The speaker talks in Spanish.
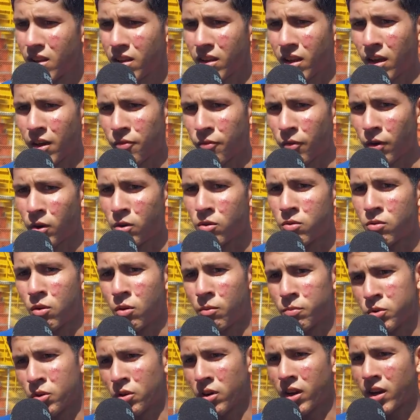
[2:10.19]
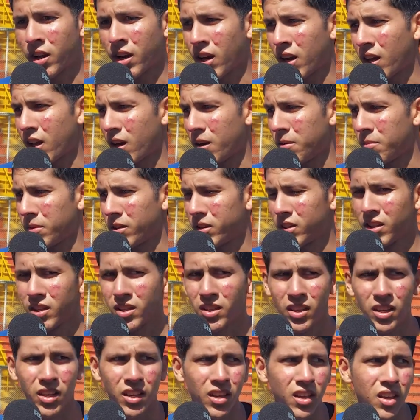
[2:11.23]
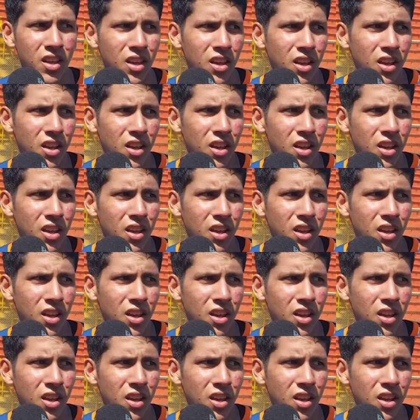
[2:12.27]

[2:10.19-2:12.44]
que fueron opciones claras, ¿me entiendes?